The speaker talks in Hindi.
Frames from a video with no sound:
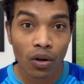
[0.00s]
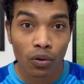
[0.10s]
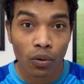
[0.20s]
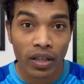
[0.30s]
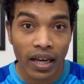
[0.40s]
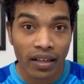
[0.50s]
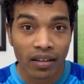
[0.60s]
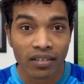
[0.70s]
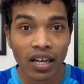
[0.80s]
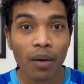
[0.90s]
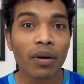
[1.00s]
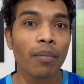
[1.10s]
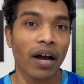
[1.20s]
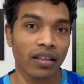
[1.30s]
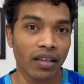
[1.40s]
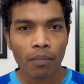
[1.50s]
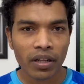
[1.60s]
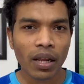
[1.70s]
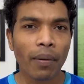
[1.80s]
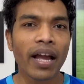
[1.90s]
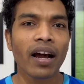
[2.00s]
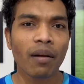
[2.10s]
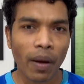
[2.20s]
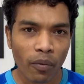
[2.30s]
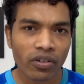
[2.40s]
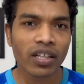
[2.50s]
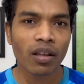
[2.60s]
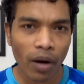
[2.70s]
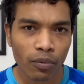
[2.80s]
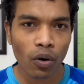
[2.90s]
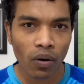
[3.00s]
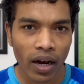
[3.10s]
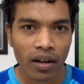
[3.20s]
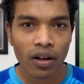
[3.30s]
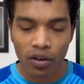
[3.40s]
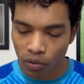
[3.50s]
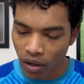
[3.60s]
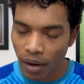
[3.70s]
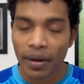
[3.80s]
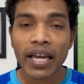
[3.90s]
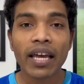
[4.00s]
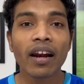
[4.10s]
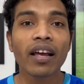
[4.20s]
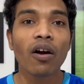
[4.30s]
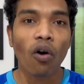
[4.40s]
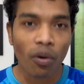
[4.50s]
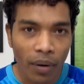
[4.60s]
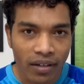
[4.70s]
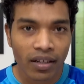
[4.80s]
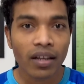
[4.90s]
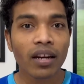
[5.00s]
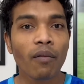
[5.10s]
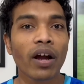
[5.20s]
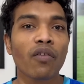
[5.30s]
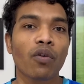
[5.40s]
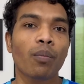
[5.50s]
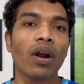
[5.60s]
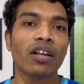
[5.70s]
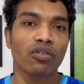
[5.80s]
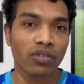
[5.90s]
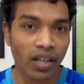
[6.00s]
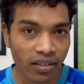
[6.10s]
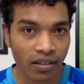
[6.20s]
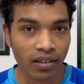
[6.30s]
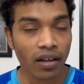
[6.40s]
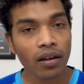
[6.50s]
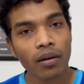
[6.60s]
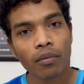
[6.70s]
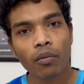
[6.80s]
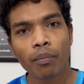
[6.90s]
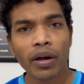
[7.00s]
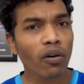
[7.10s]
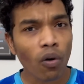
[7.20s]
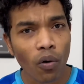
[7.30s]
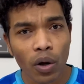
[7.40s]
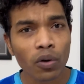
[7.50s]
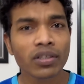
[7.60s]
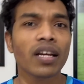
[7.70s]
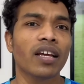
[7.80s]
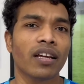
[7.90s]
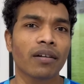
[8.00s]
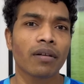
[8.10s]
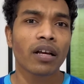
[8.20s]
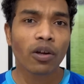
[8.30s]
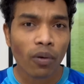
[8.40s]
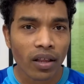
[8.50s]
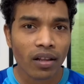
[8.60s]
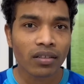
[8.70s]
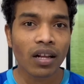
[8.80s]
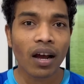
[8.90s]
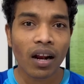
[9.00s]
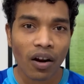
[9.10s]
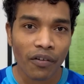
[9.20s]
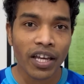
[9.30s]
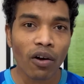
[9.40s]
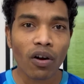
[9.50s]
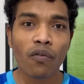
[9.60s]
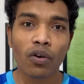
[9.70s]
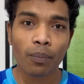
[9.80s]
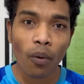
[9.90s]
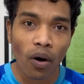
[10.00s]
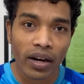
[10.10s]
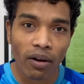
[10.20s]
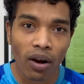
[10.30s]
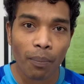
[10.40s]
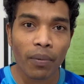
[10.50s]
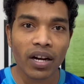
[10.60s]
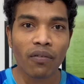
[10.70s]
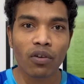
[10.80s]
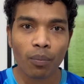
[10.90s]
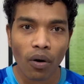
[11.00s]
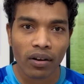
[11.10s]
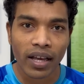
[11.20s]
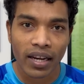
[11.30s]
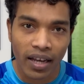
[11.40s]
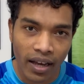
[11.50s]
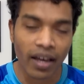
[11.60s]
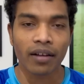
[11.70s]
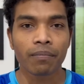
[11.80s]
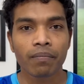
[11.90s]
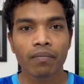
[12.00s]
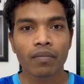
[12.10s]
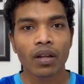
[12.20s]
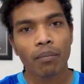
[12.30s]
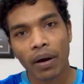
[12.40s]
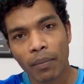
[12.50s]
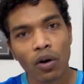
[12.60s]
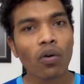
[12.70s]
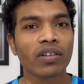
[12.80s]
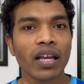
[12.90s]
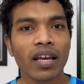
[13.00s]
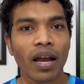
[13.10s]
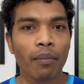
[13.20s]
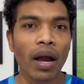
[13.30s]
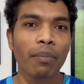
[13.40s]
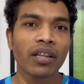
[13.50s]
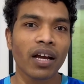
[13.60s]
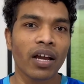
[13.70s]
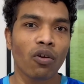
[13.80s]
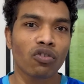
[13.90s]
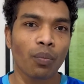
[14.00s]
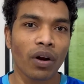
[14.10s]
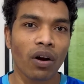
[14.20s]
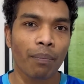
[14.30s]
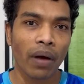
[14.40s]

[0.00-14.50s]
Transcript: तो ये कितने शर्म की बात है मतलब भाई अगर मैं आपको सीधी बात बोलूँ ना तो ना मैं केरल की गवर्नमेंट से ना वहाँ की फुटबॉल एसोसिएशन से मेरे को कोई खुशी नहीं है क्योंकि जिस तरह का रवैया उनका फुटबॉल डेवलपमेंट या फुटबॉल के लिए है भाई बिल्कुल सही नहीं है अभी आपने देखा हीरो सुपर कप में